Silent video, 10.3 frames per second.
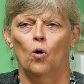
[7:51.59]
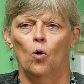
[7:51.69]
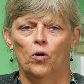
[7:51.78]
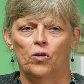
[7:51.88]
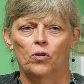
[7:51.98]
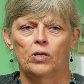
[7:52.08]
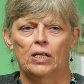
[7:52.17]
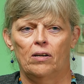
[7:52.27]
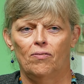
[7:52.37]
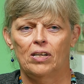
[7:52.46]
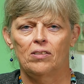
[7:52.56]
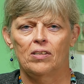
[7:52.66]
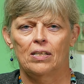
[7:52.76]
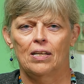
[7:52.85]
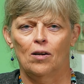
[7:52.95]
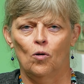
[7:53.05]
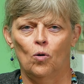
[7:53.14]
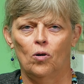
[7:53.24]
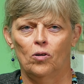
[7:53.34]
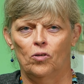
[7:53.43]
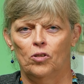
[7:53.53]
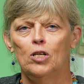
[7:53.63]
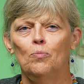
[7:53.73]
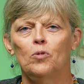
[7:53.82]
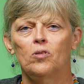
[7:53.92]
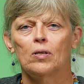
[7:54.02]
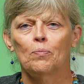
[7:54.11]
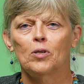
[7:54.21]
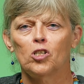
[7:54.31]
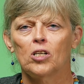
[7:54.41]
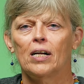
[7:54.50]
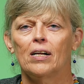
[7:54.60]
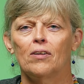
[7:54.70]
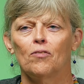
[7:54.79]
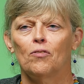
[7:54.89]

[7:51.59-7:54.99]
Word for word: Und, und der Chefarzt hat dann auch ein Team zusammengestellt,